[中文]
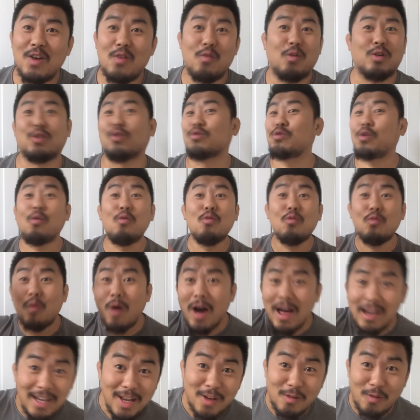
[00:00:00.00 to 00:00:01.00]
我就通
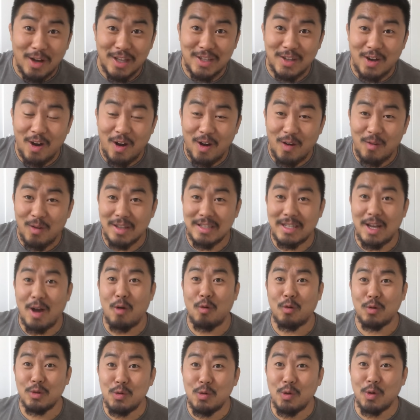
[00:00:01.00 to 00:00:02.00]
关了，我就我操
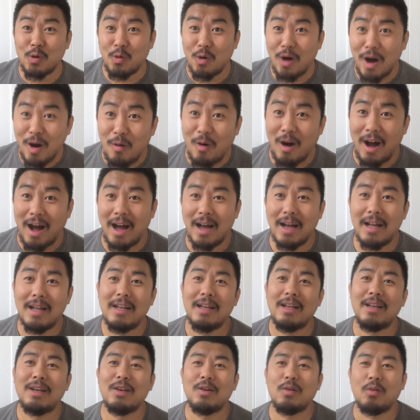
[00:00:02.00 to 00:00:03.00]
魂斗罗，我
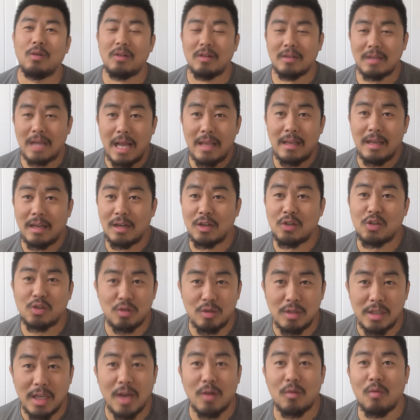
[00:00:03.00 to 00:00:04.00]
我就看见了世
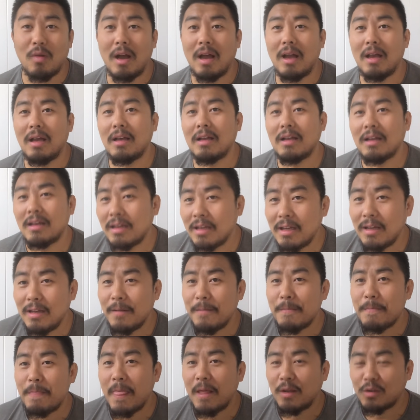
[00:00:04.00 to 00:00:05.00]
界观，
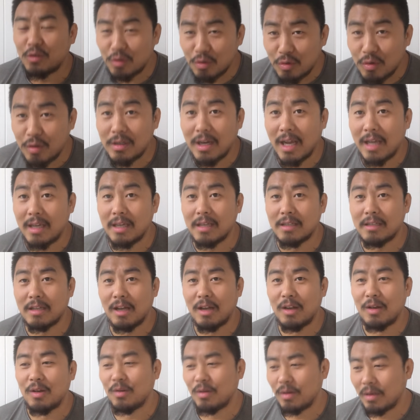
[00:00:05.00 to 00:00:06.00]
就是这意思。
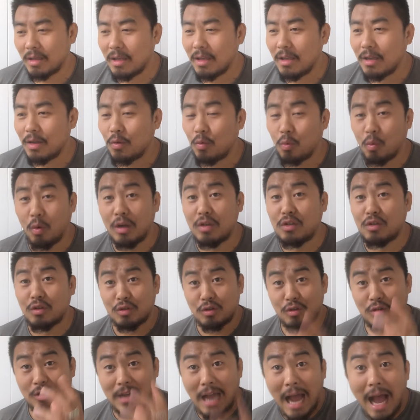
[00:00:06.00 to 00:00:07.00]
我只
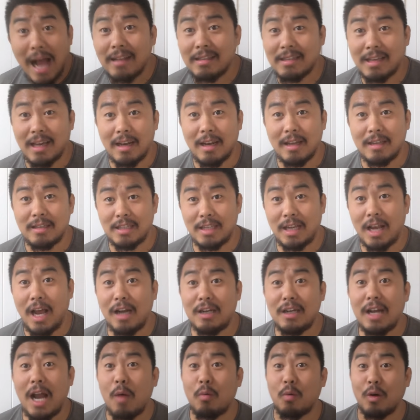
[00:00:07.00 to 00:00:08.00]
是看见了，你要
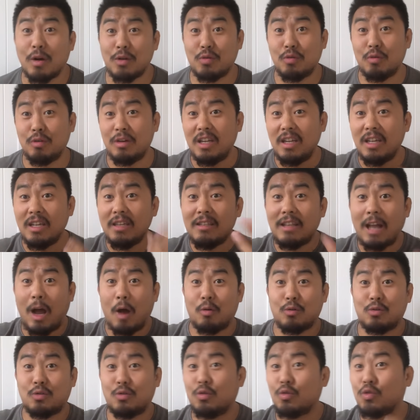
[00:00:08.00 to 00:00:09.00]
让我去领
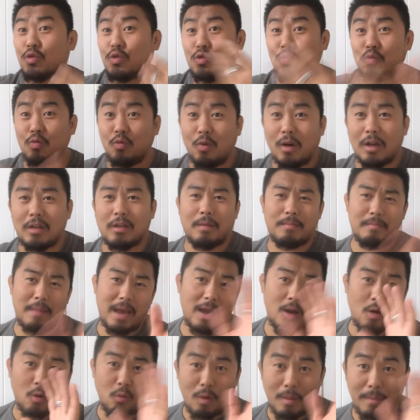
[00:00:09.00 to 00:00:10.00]
导去说这
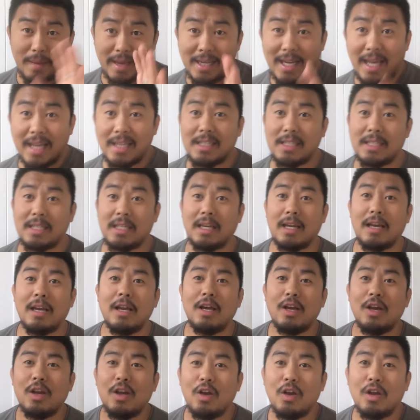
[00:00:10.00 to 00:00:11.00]
没有，我没那戏，
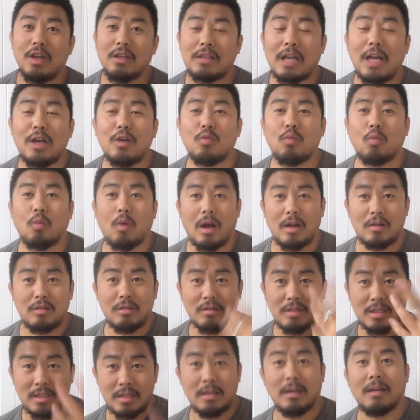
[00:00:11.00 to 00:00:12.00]
但是我
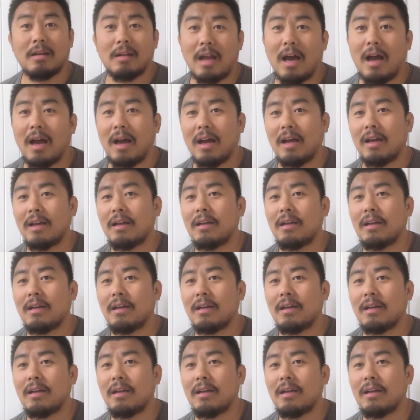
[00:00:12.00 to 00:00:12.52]
是醒了。